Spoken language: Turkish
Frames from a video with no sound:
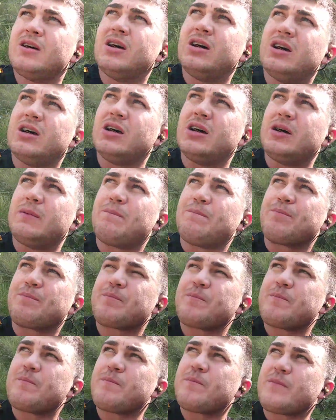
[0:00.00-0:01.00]
Ee,
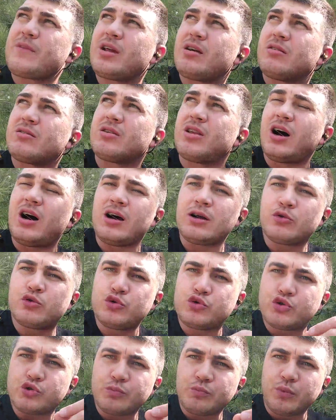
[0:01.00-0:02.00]
daha
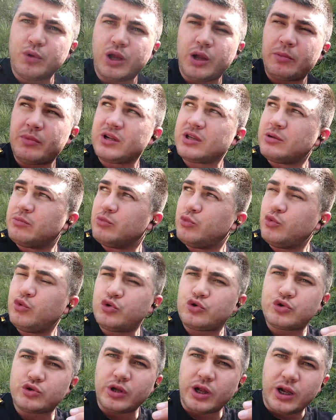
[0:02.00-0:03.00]
küçük bulamadım.
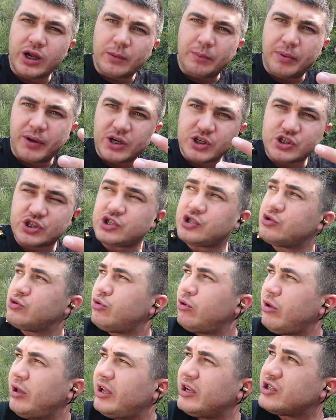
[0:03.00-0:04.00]
3 tane parçacı
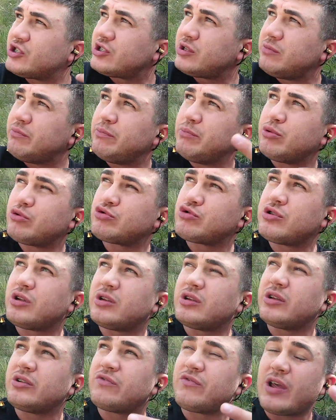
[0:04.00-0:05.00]
dolaştım
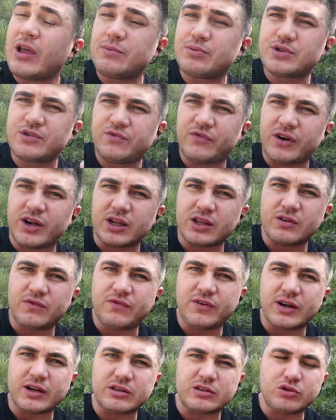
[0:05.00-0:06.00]
Bursa'da. Hepsi farklı
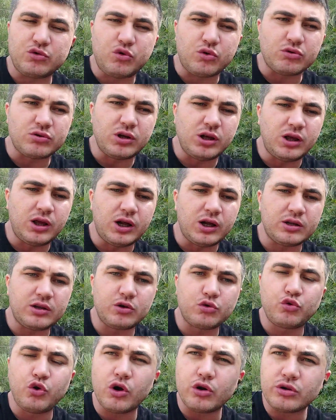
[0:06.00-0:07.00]
farklı
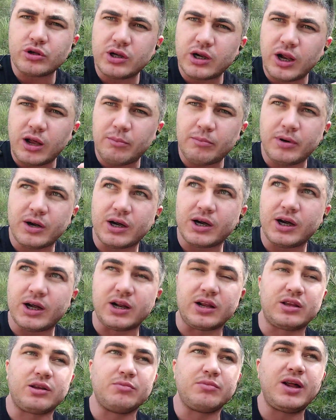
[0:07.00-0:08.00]
noktalarda. 4 gram baga
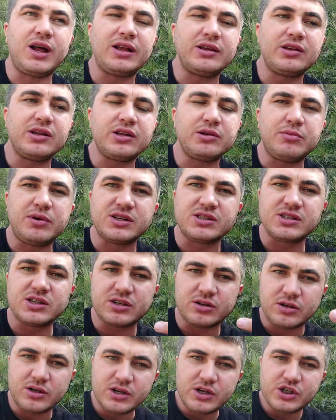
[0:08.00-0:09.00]
aradım. Yani dedim
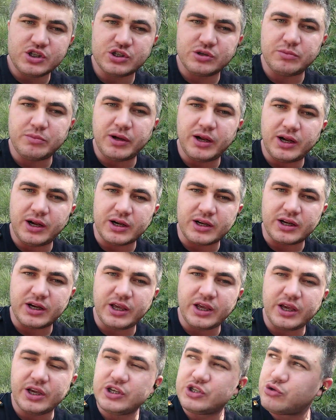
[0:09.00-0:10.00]
hazır. Şimdi ben arka
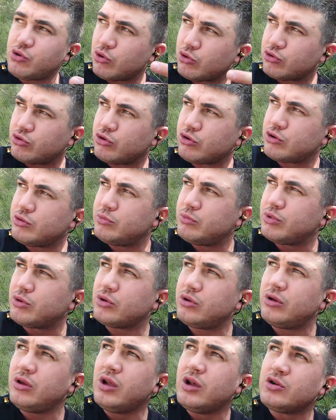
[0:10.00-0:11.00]
yayı söktürdüm
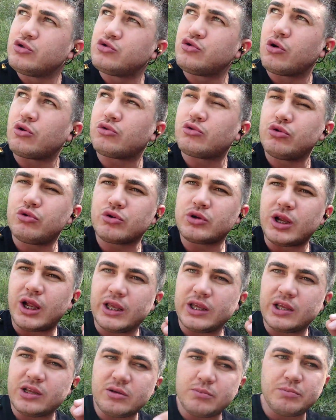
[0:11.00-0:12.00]
bugün.
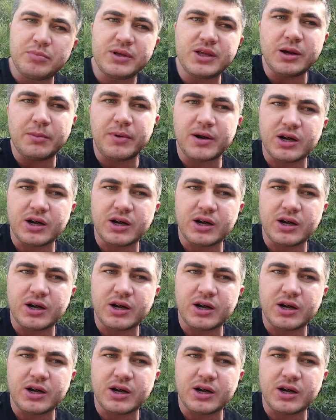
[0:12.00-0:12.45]
Söktürken dedim bir de